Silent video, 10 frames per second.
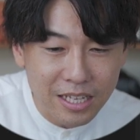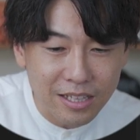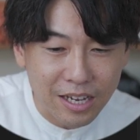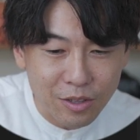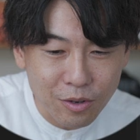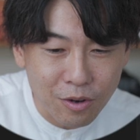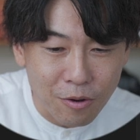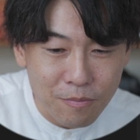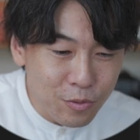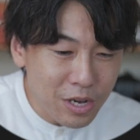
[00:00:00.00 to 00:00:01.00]
んだけ
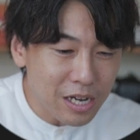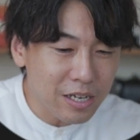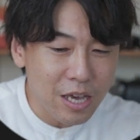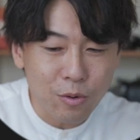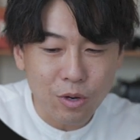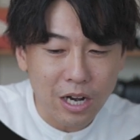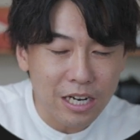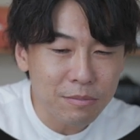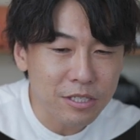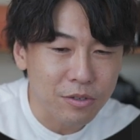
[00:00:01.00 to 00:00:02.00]
ど負荷が結構かか
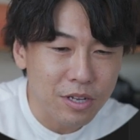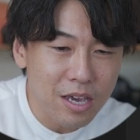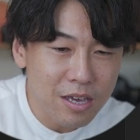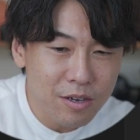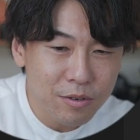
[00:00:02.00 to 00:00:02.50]
りますよね